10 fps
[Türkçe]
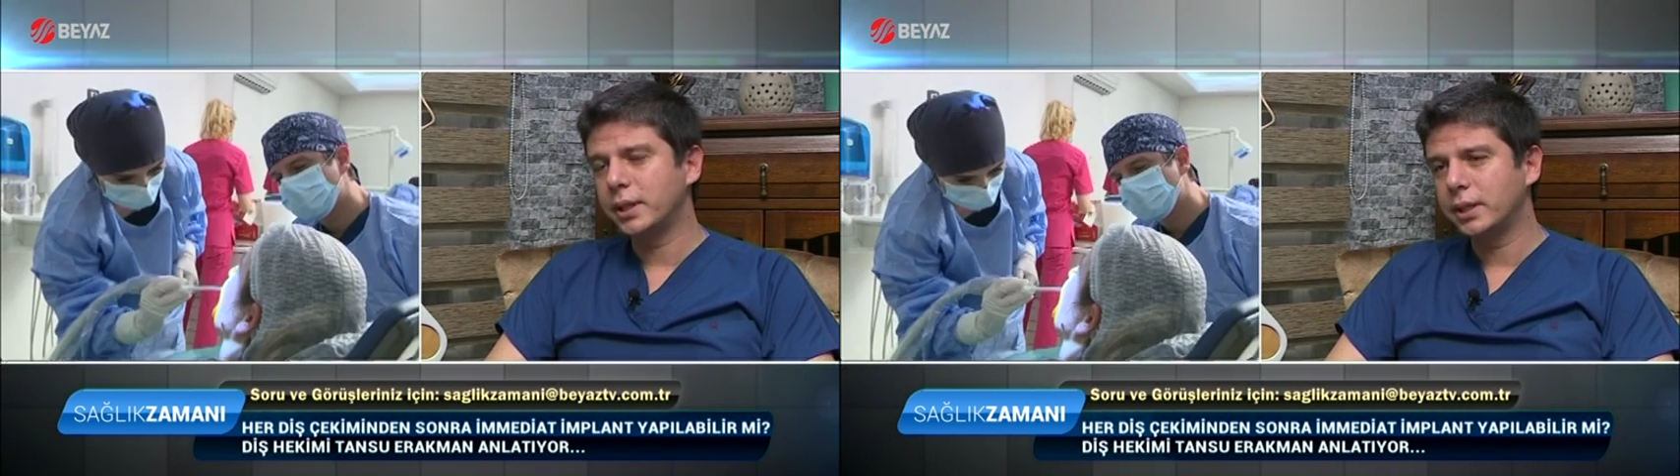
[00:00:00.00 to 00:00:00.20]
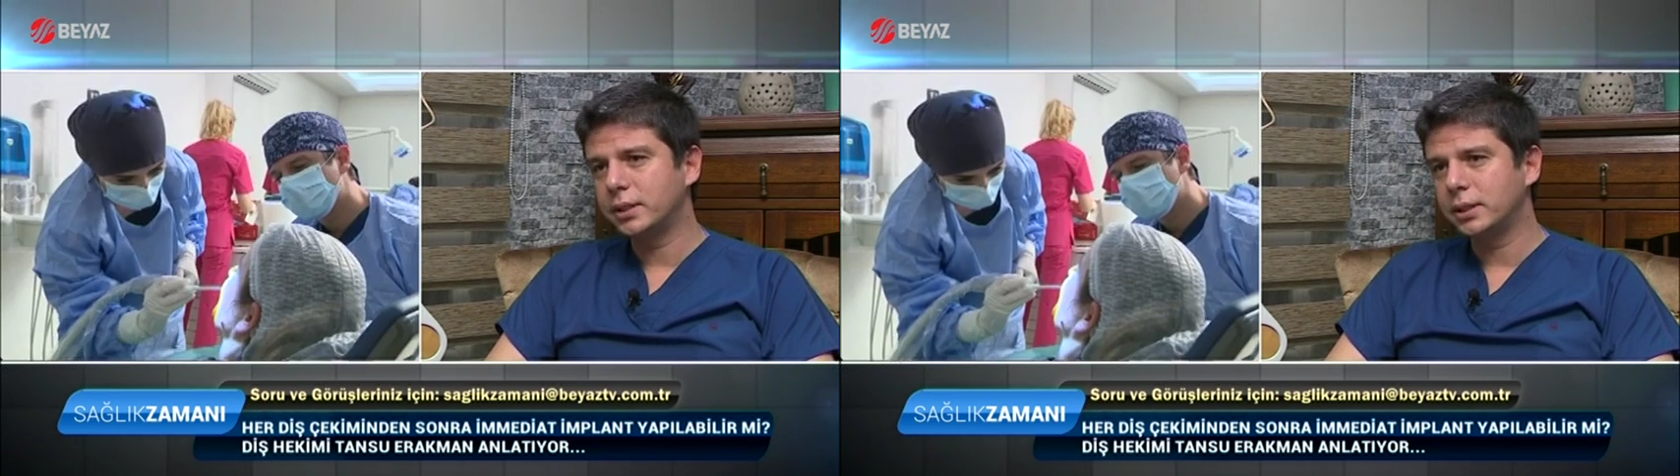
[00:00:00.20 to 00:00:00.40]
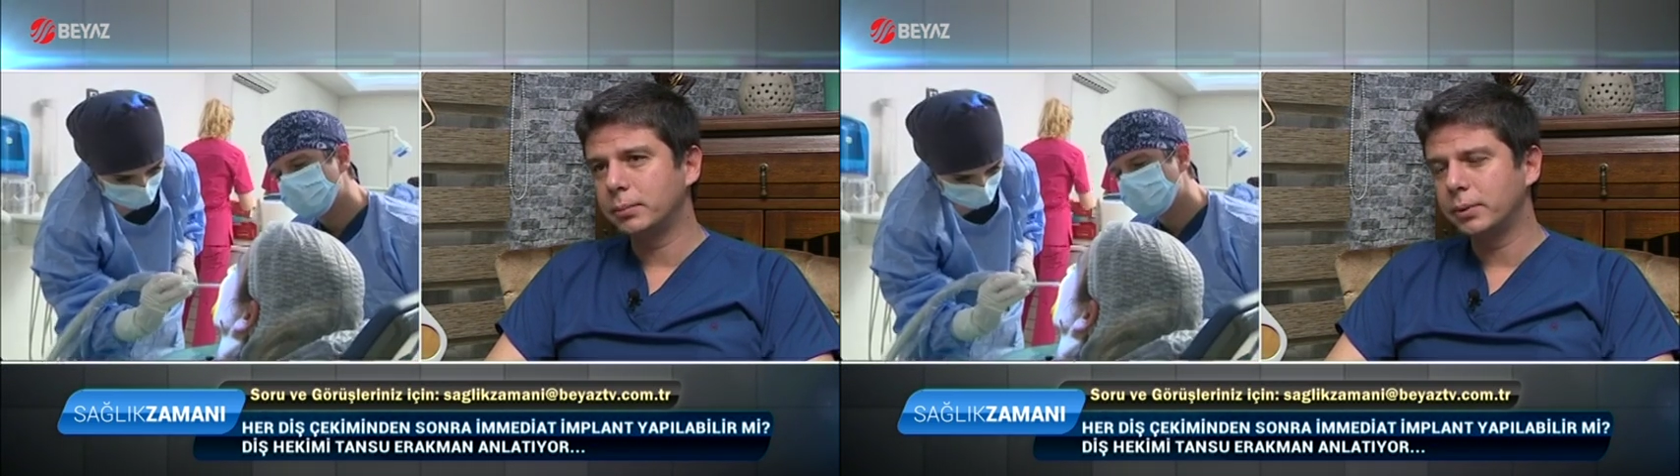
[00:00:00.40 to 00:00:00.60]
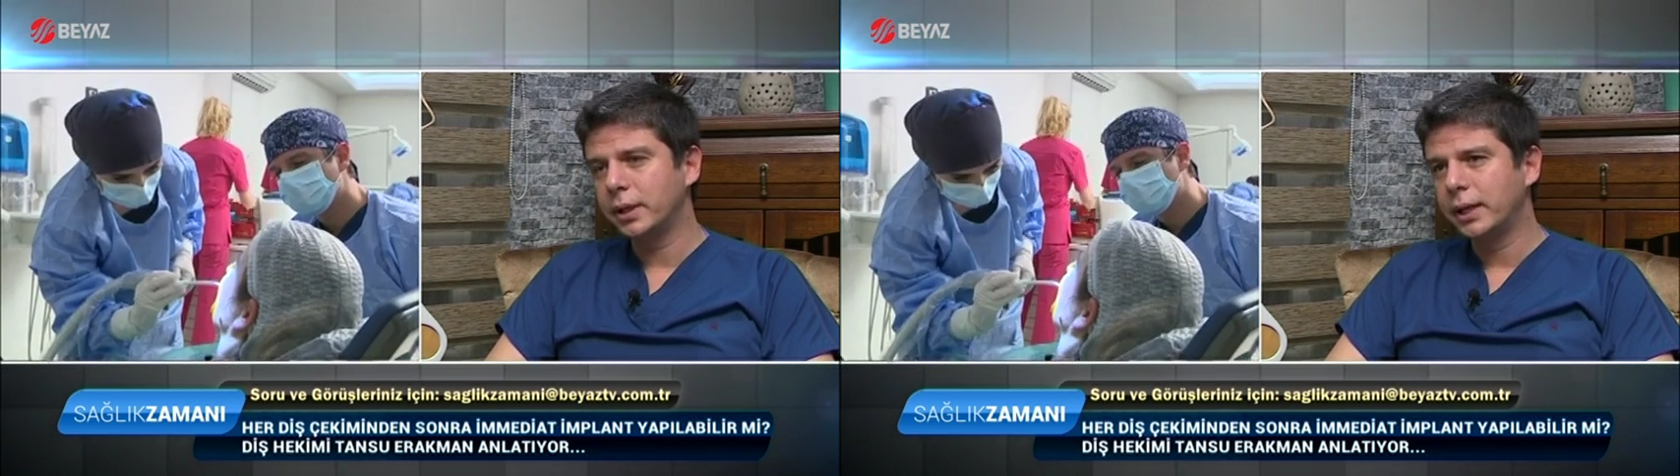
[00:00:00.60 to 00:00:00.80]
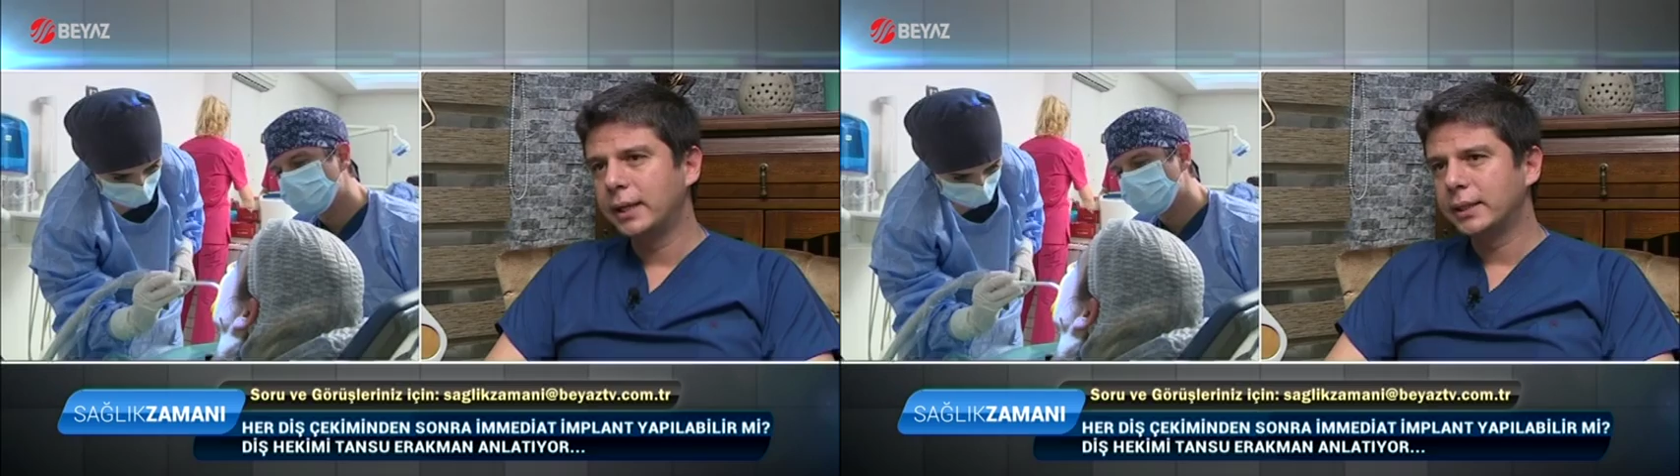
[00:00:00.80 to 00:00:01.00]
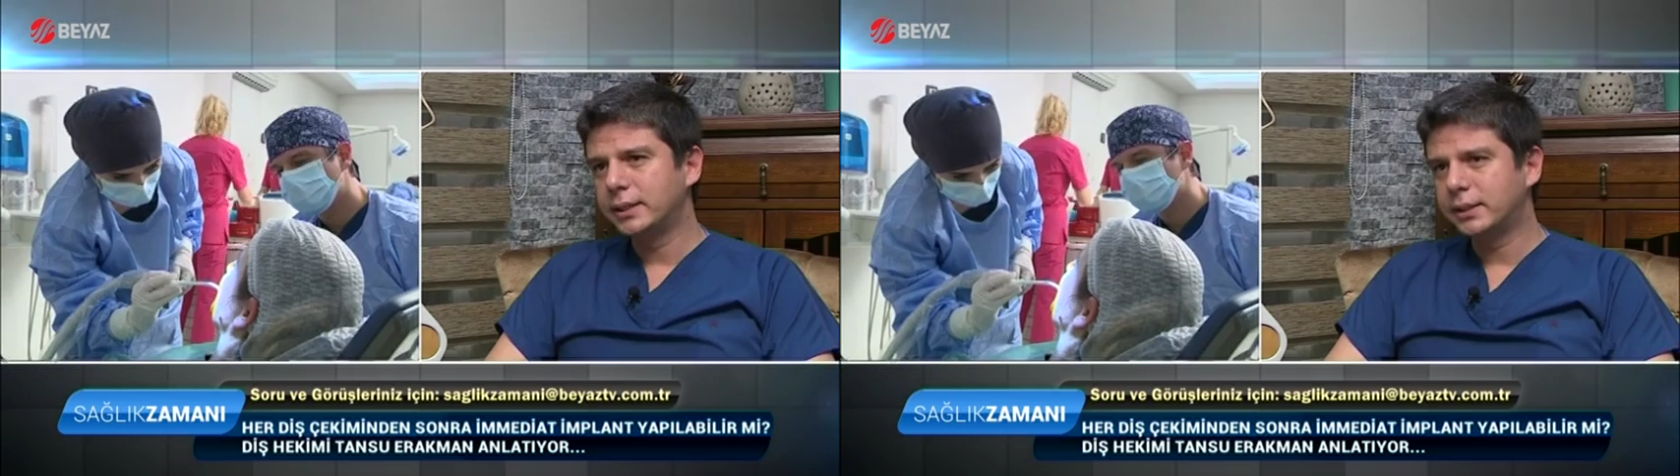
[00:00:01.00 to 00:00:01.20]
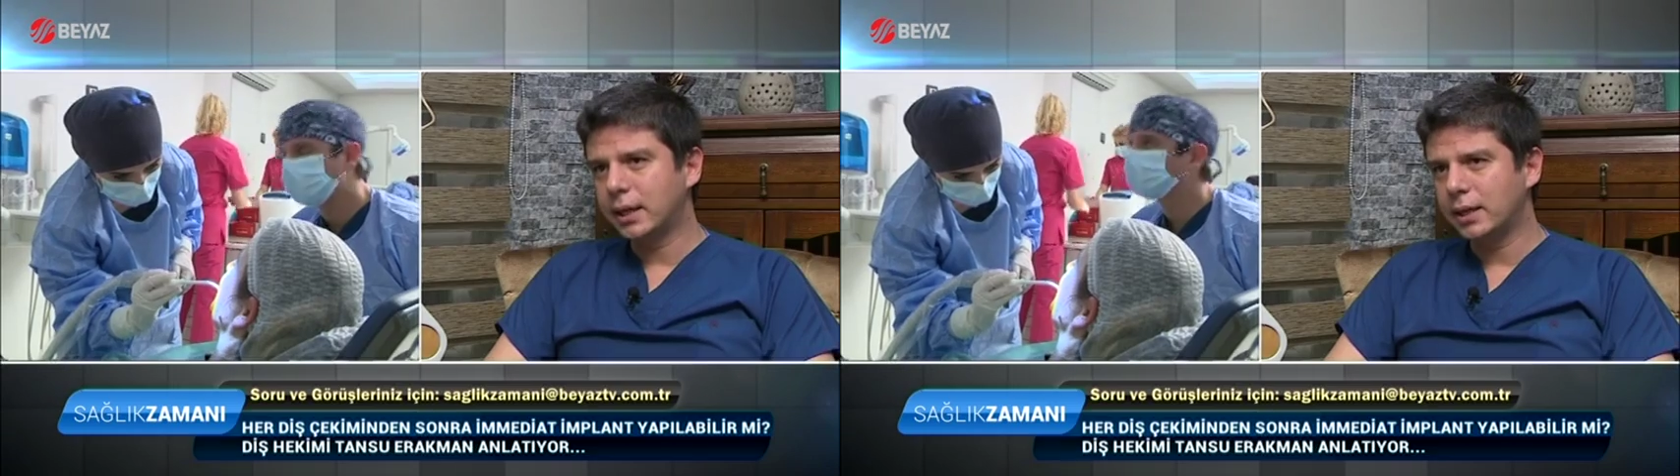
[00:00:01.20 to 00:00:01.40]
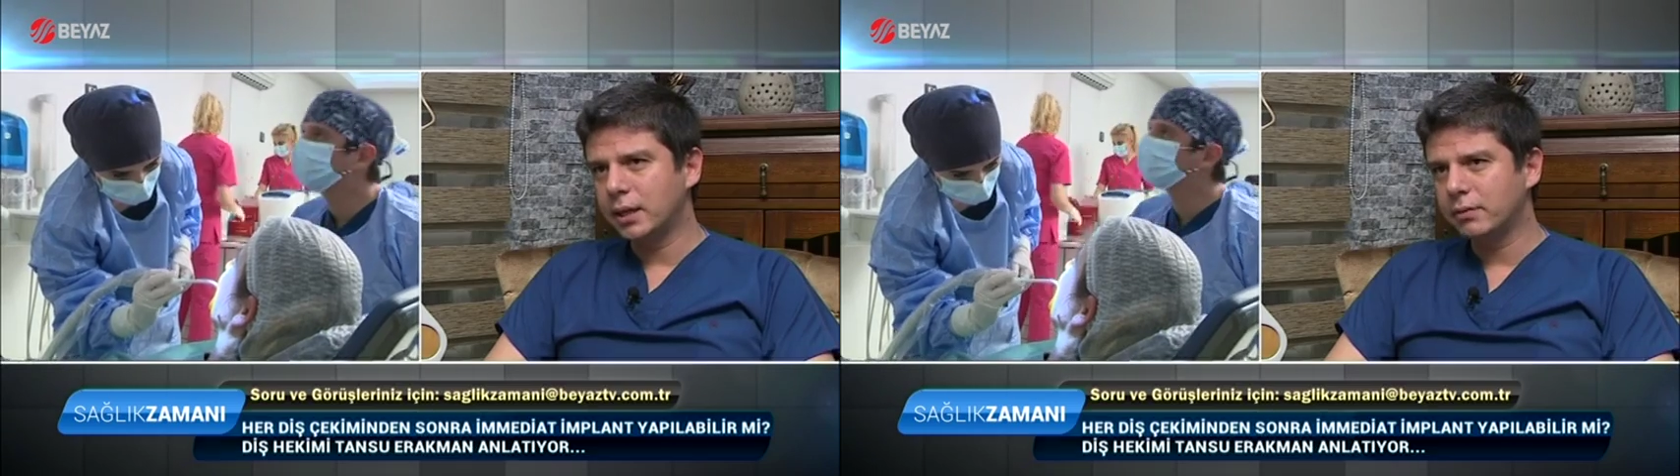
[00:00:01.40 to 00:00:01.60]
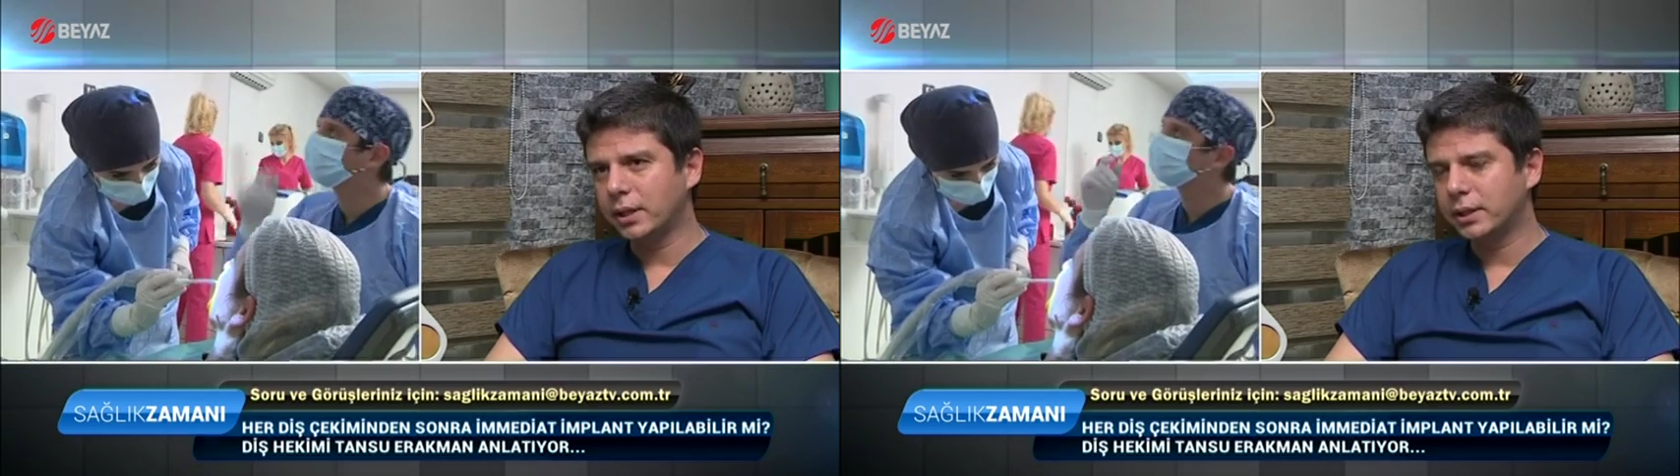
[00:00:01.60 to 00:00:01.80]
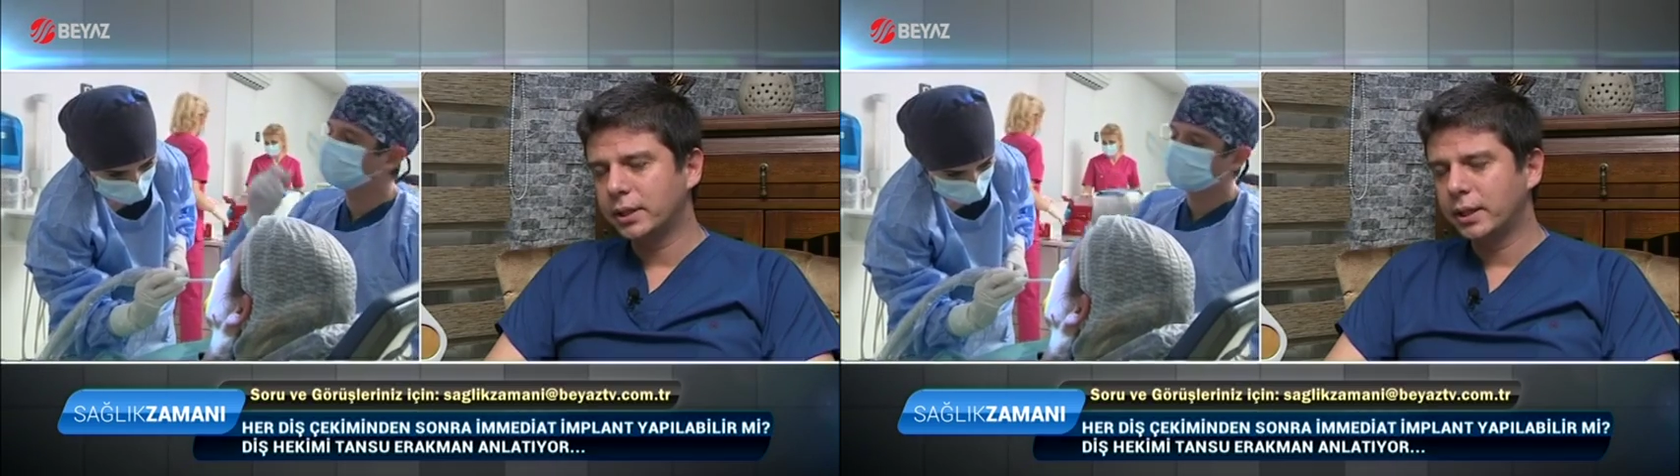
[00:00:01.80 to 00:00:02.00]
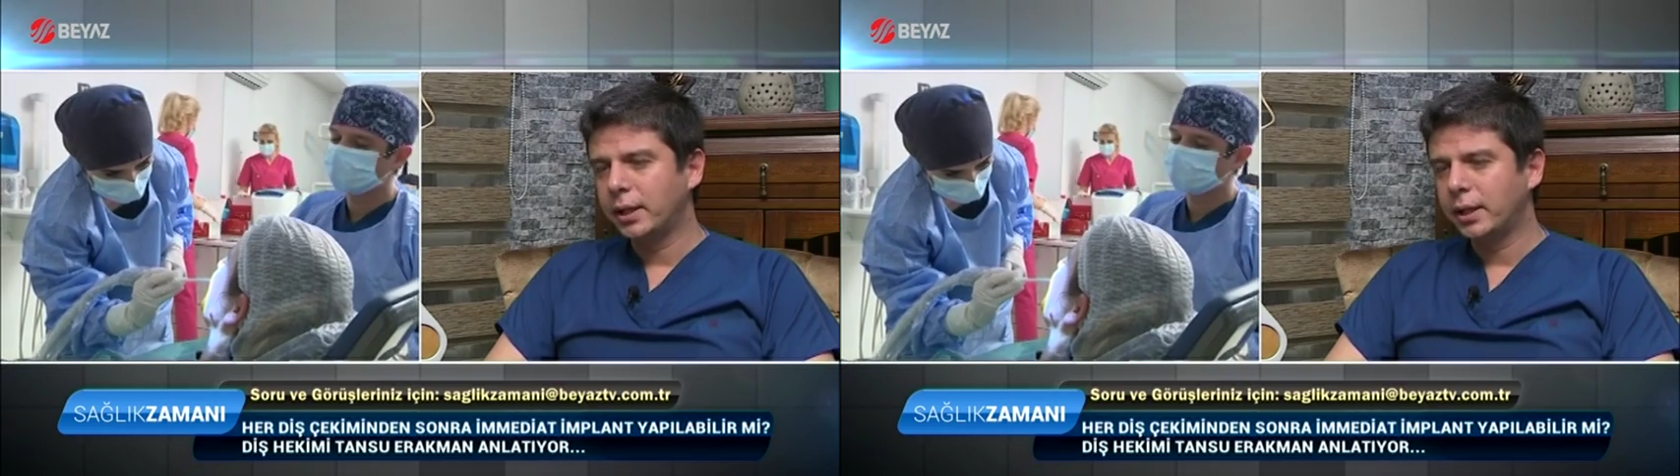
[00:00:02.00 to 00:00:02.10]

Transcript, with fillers: gerektiği gibi kriterler var.